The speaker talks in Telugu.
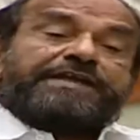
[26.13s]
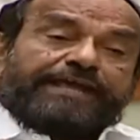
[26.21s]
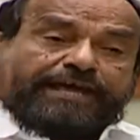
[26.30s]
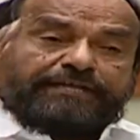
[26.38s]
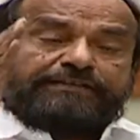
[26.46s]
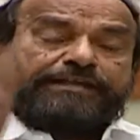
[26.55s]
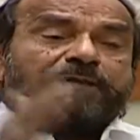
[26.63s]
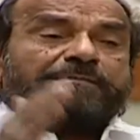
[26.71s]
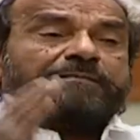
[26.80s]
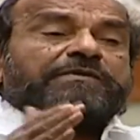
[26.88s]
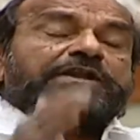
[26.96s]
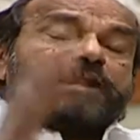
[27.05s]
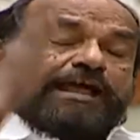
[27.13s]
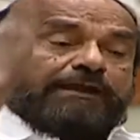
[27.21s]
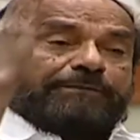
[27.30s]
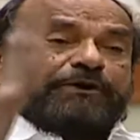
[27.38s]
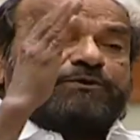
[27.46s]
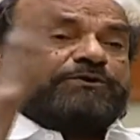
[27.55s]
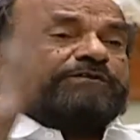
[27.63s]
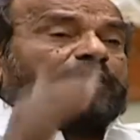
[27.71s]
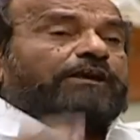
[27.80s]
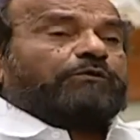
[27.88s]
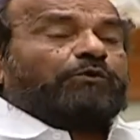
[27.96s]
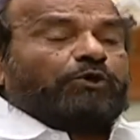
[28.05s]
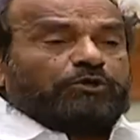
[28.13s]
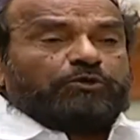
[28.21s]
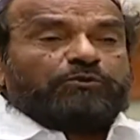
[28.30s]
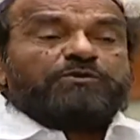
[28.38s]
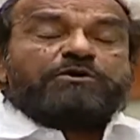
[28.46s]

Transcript: ఏక్దమ్ నలభై రెండు వేల కోట్లు